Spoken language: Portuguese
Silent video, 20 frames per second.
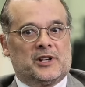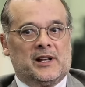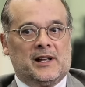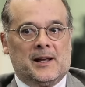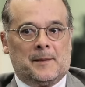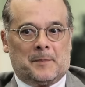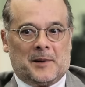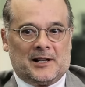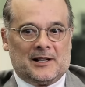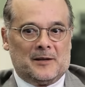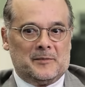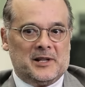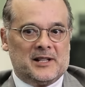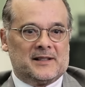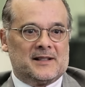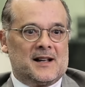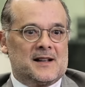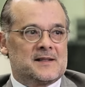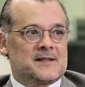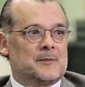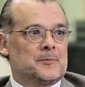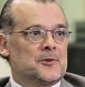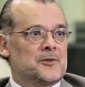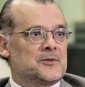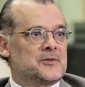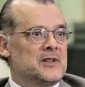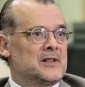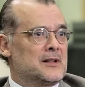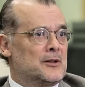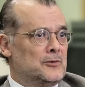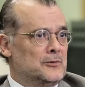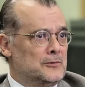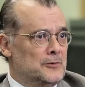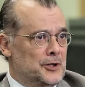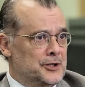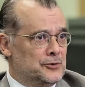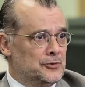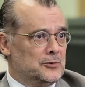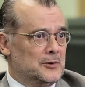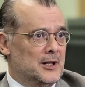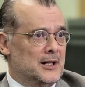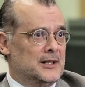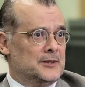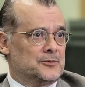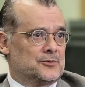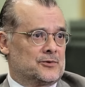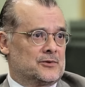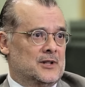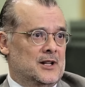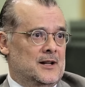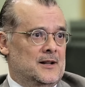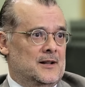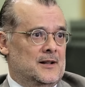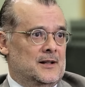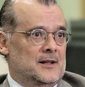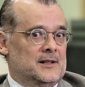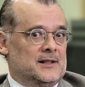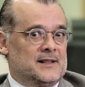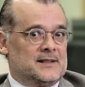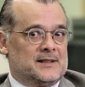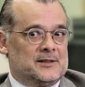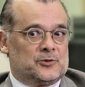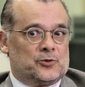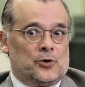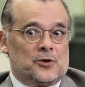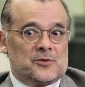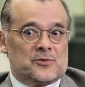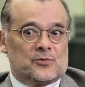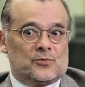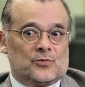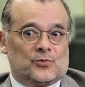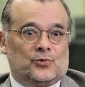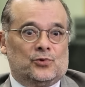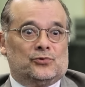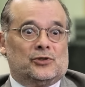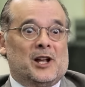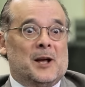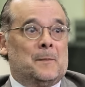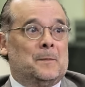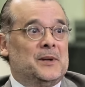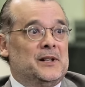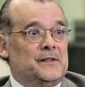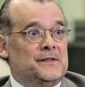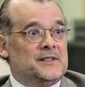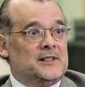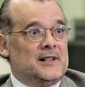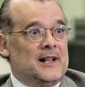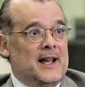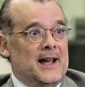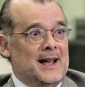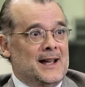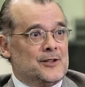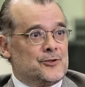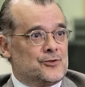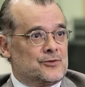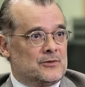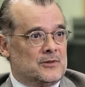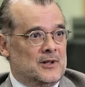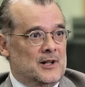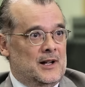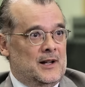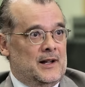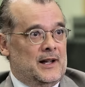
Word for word: que parlamentar se aposenta com 8 anos? Quer dizer, todo, tudo que é privilégio